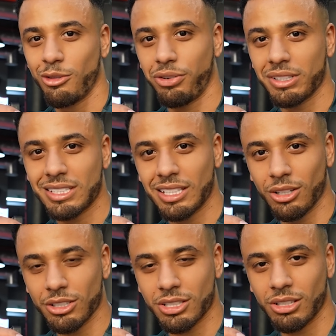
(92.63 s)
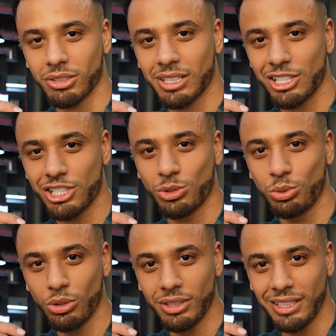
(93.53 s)
Fin de séance, en tout cas j'ai
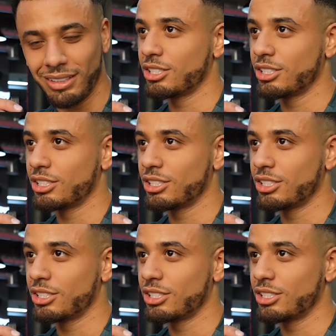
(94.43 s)
tout donné.